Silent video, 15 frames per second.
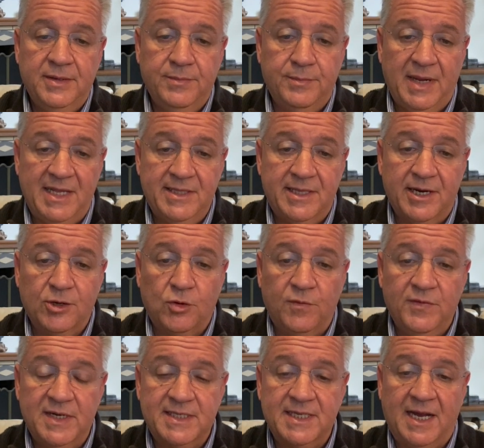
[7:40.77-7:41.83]
Mentre
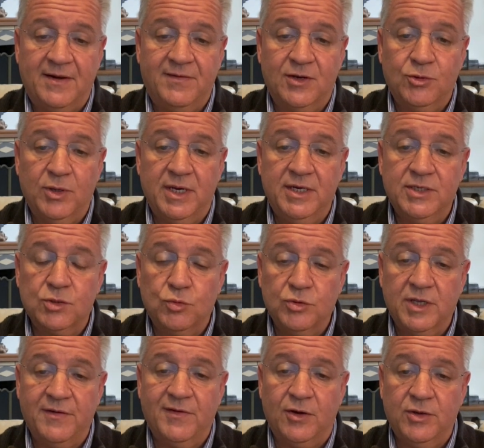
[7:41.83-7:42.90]
conversavano e
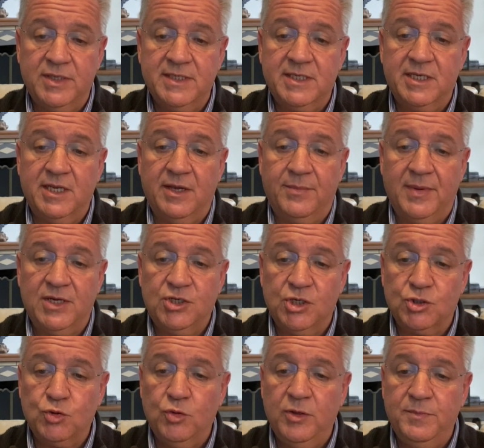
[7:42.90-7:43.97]
discutevano insieme,
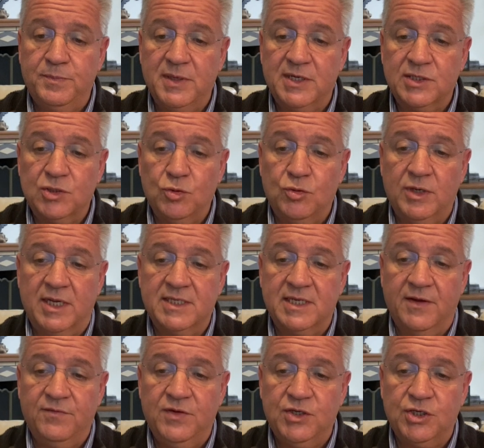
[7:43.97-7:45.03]
Gesù in persona si
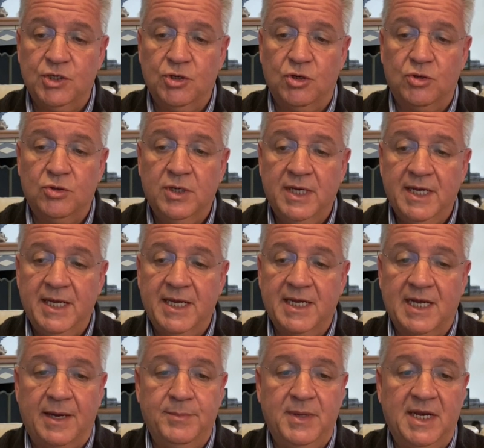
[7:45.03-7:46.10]
avvicinò e
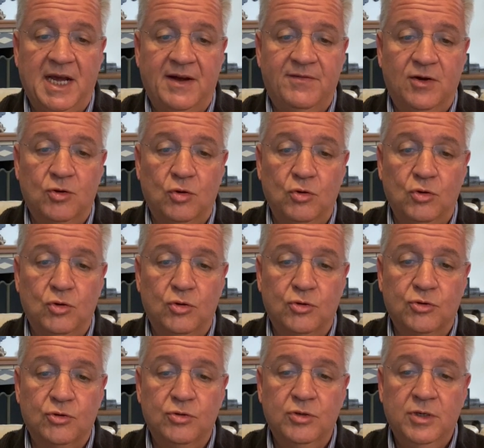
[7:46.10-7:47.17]
camminava con
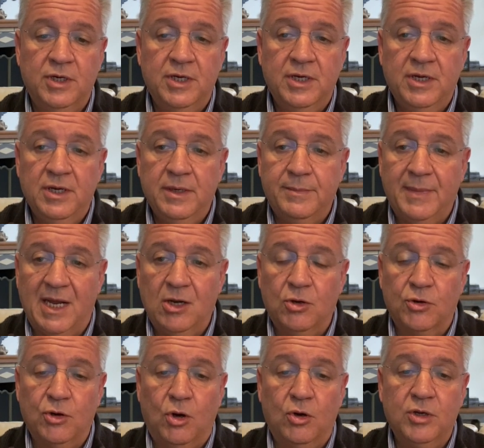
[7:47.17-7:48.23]
loro, ma i
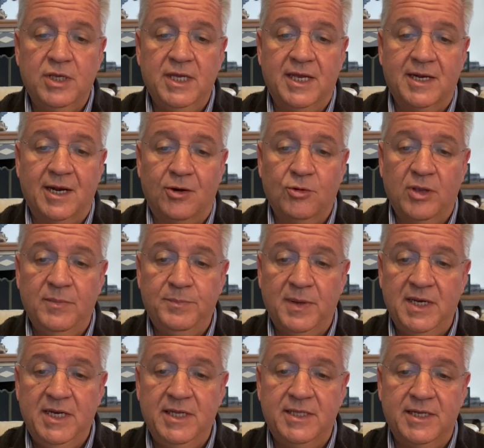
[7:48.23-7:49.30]
loro occhi erano
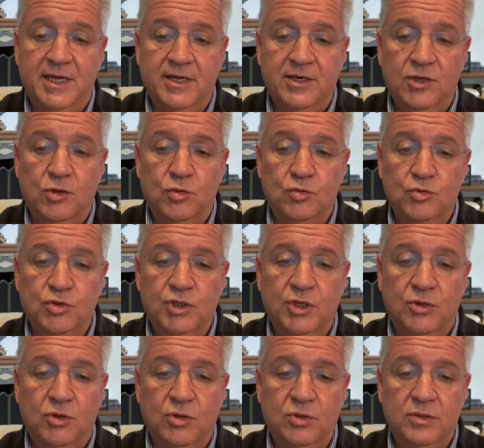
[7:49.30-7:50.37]
impediti a
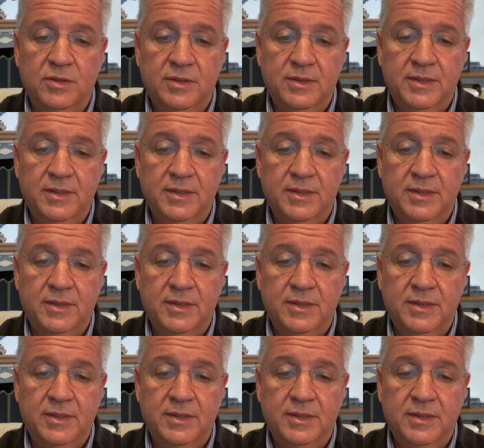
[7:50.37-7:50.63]
riconoscerlo.